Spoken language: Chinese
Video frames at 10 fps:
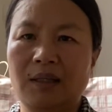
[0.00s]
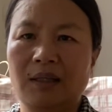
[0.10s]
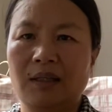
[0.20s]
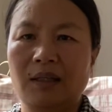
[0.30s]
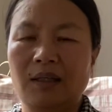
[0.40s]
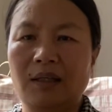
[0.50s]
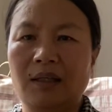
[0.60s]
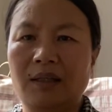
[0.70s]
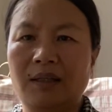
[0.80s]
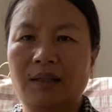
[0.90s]

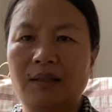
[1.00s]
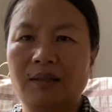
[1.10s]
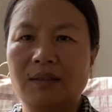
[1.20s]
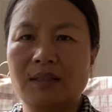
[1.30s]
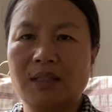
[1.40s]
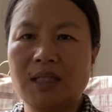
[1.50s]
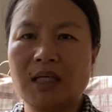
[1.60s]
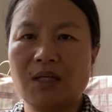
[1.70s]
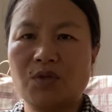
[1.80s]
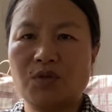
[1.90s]
嗯，这
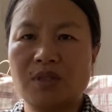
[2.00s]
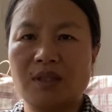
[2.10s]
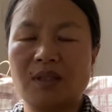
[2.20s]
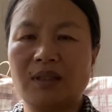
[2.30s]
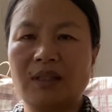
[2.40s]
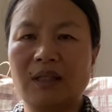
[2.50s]
个就是。